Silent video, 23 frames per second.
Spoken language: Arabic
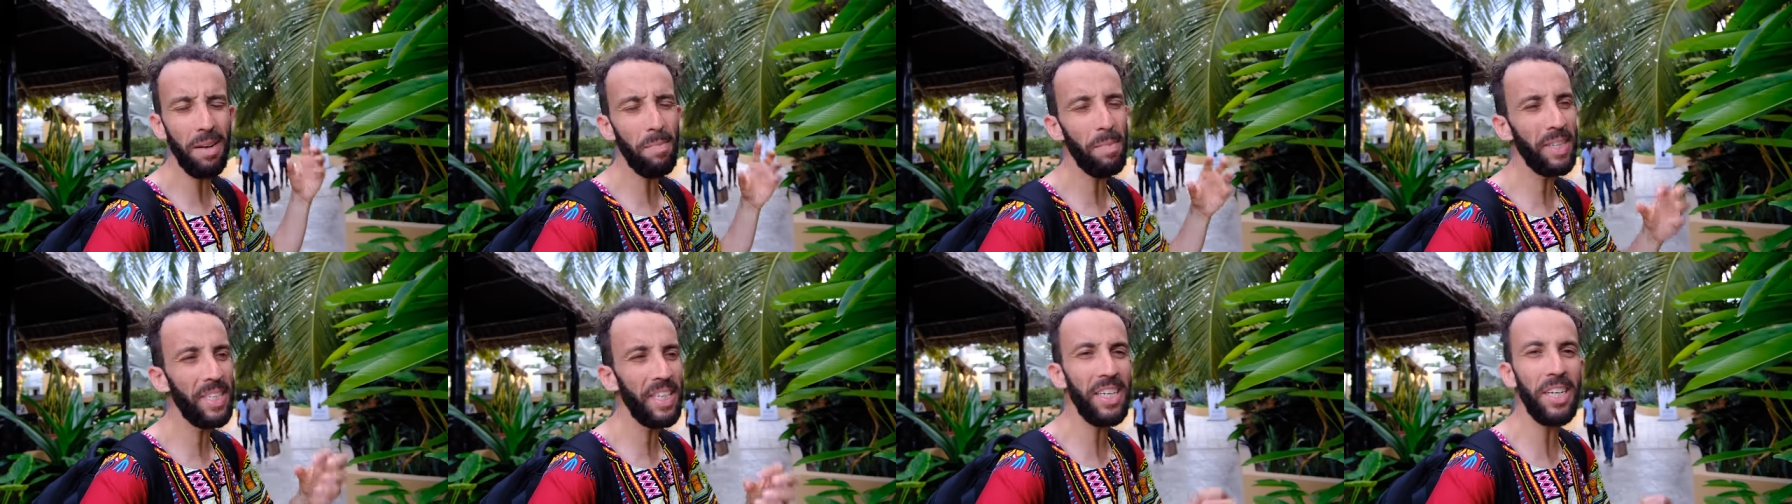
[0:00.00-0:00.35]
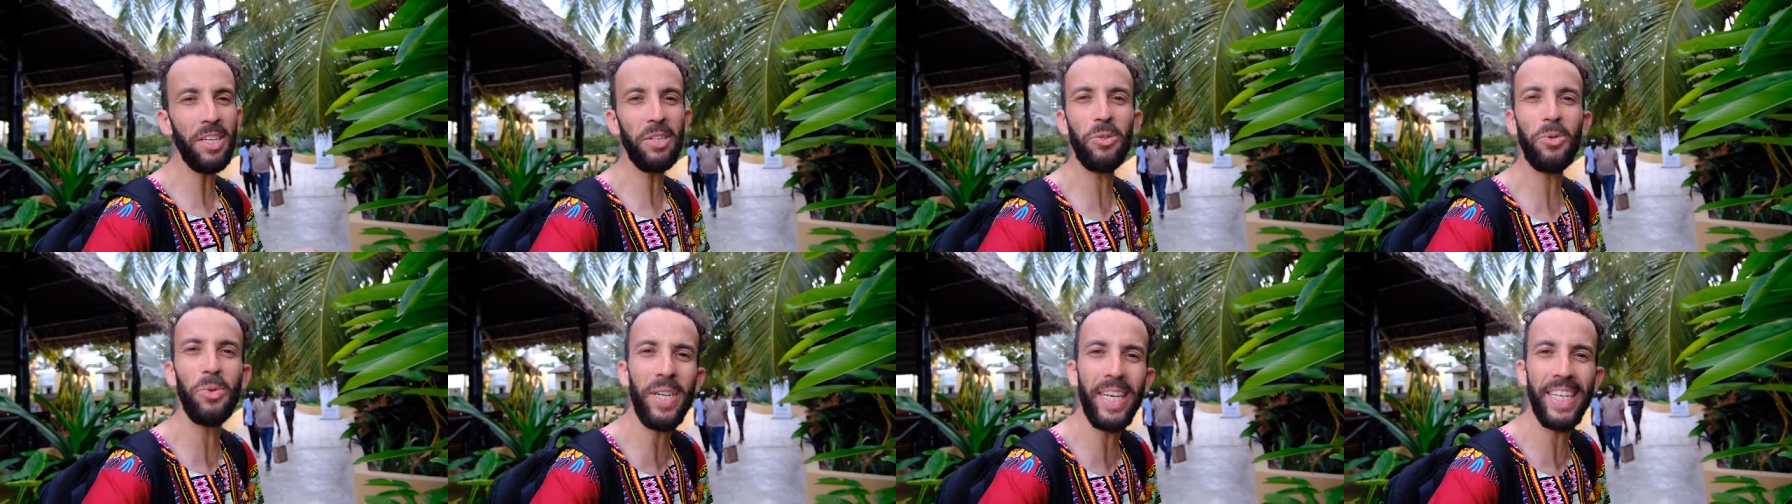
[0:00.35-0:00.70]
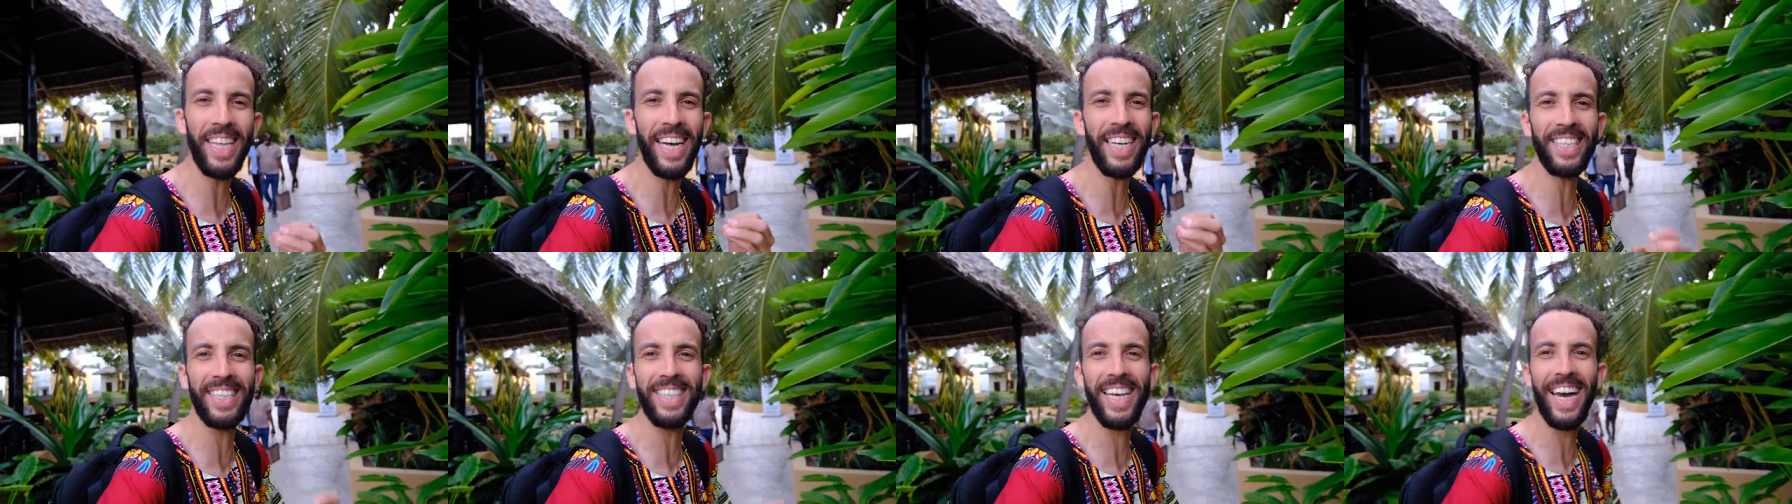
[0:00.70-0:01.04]
المدينه شويه
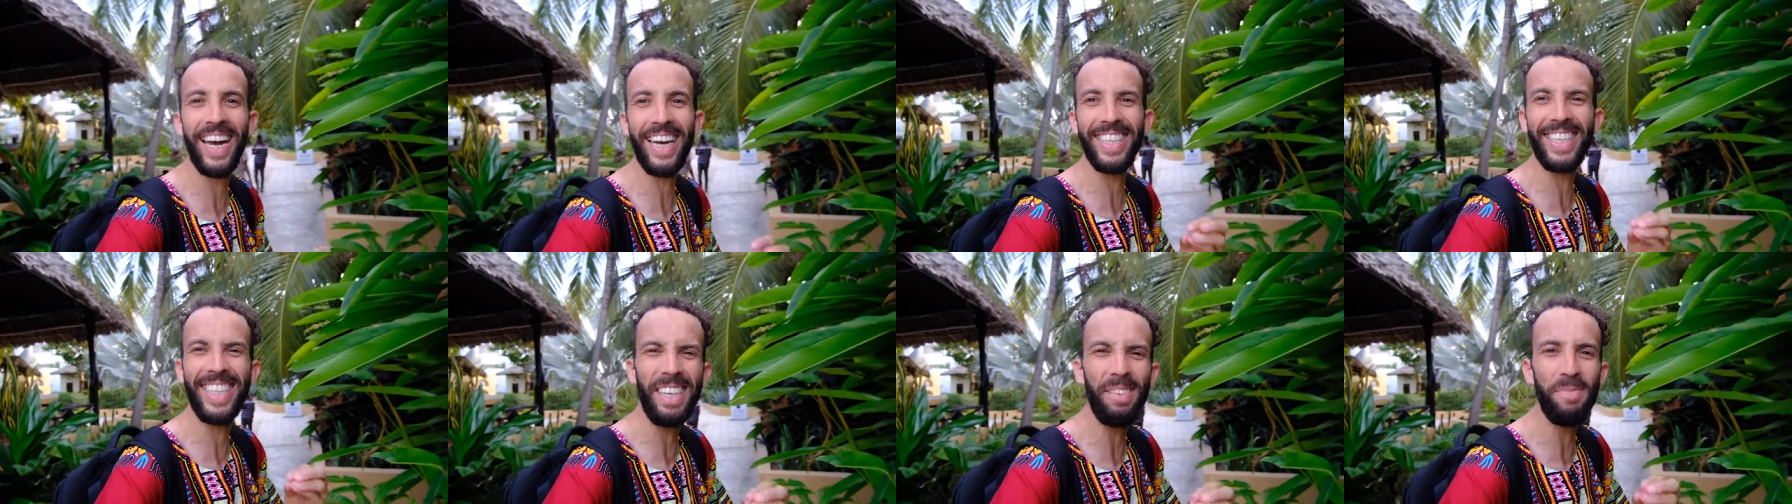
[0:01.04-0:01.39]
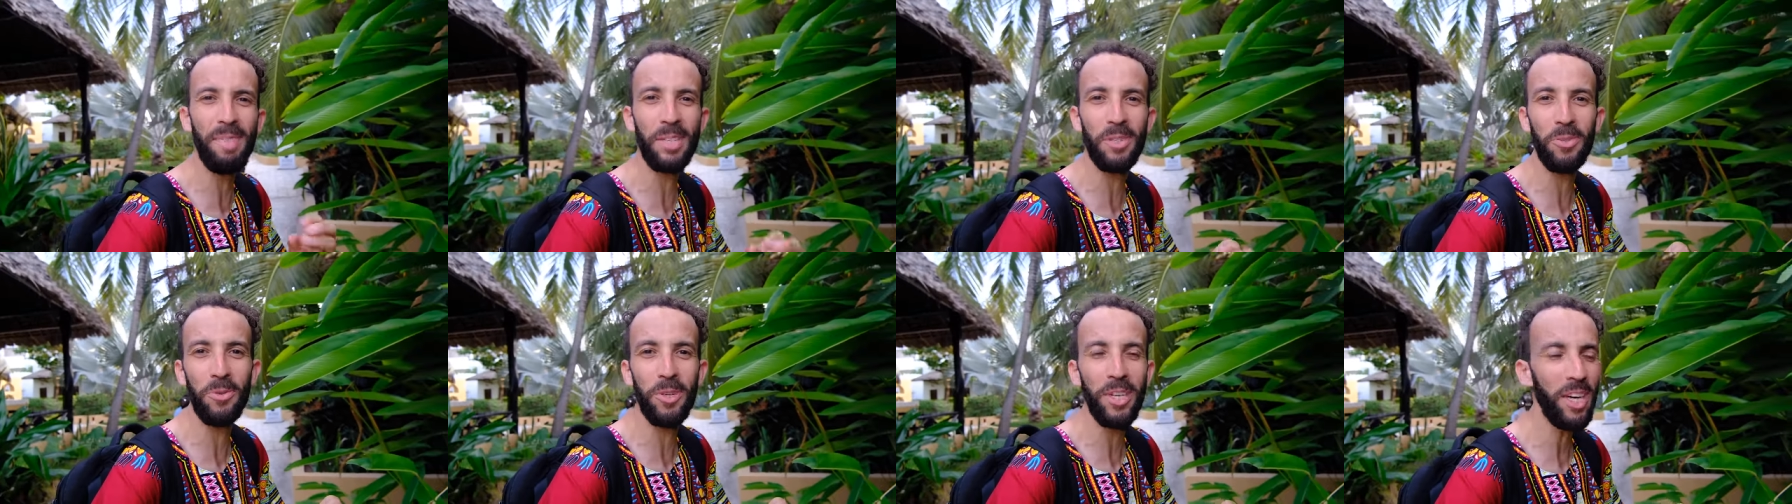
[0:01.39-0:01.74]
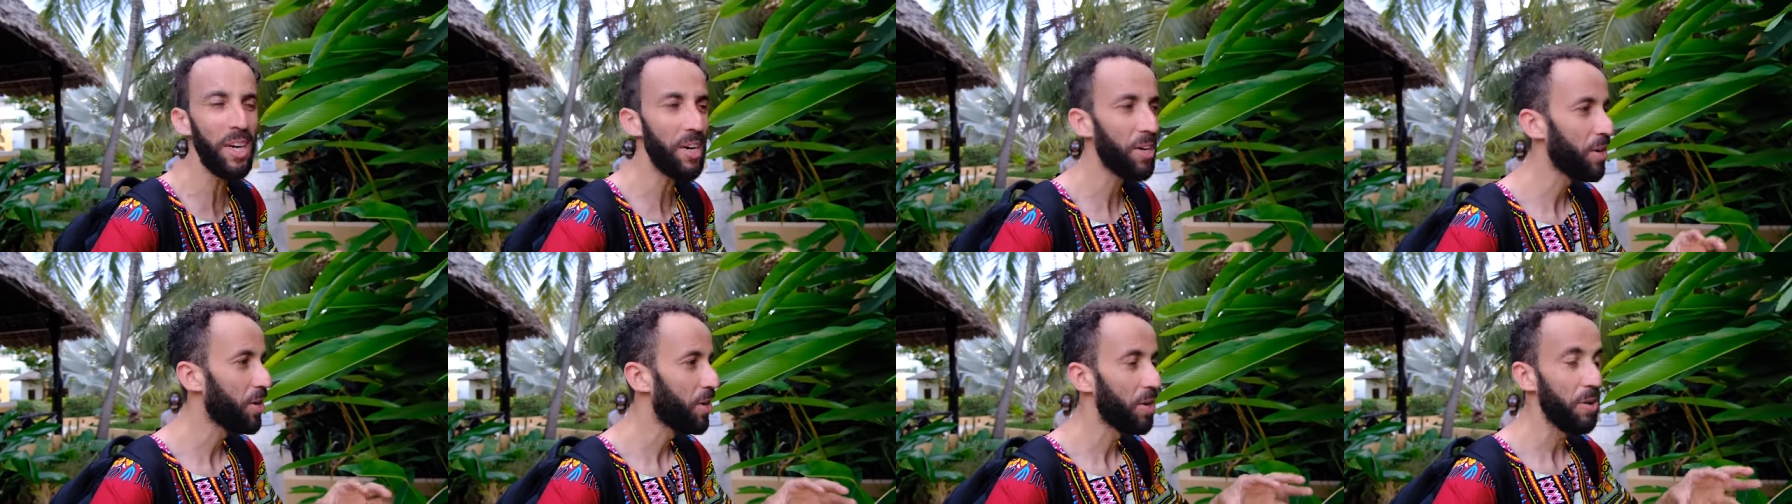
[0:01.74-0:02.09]
تحسها قديمه شويه